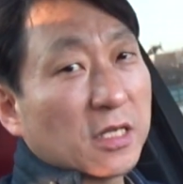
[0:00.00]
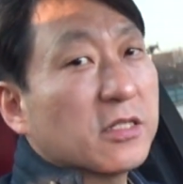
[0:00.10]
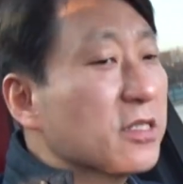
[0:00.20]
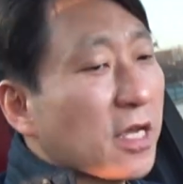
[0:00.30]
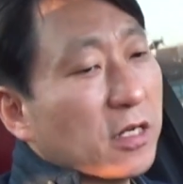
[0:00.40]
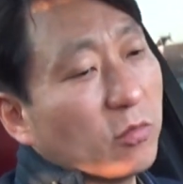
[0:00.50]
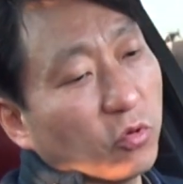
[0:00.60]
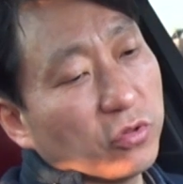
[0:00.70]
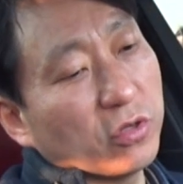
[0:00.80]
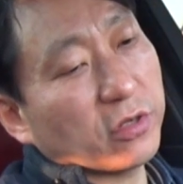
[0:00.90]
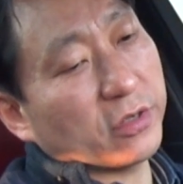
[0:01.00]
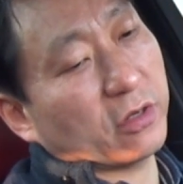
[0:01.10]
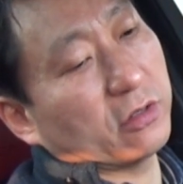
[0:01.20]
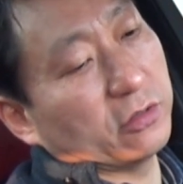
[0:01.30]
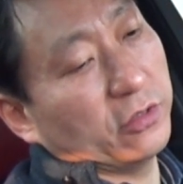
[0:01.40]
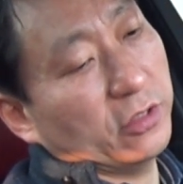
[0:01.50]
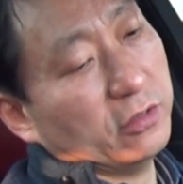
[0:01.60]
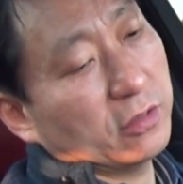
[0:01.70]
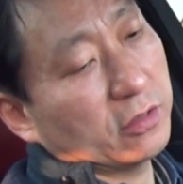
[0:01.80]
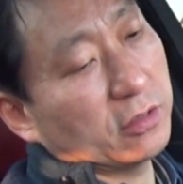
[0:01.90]
큰 차이를 못 느꼈거든요
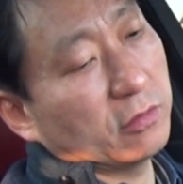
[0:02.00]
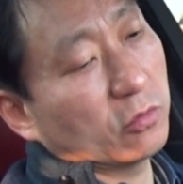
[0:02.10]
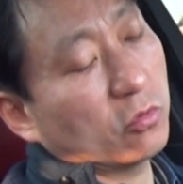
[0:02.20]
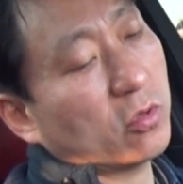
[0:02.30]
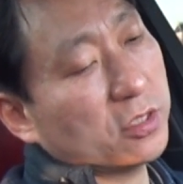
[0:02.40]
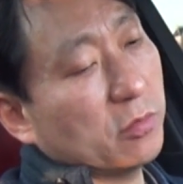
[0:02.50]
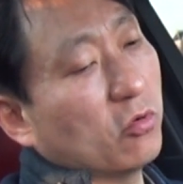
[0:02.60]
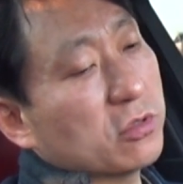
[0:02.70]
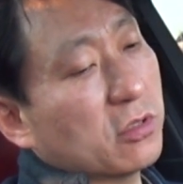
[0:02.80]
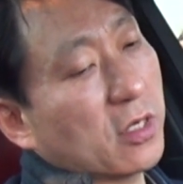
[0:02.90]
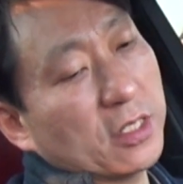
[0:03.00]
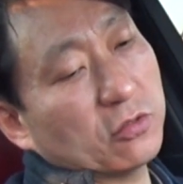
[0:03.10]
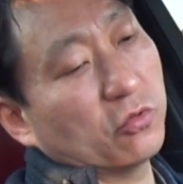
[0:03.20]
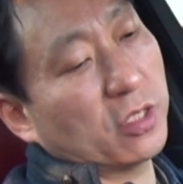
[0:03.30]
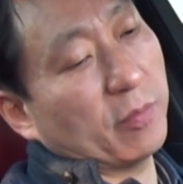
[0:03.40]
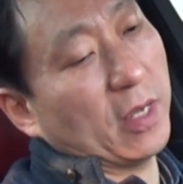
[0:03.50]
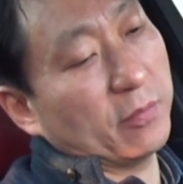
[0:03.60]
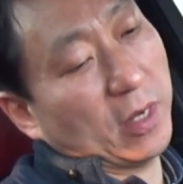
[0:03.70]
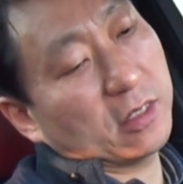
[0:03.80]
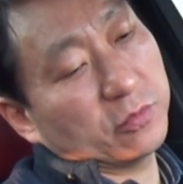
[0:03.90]
지금 똑같이 몬스터 가지고 이렇게 바,
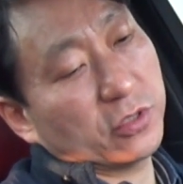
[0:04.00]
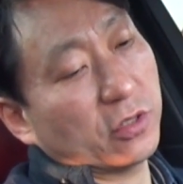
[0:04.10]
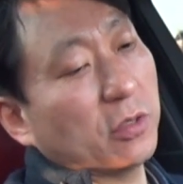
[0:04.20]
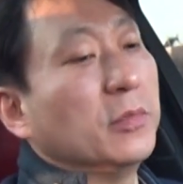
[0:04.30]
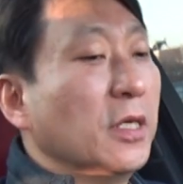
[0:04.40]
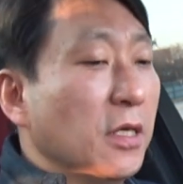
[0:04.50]
방금처럼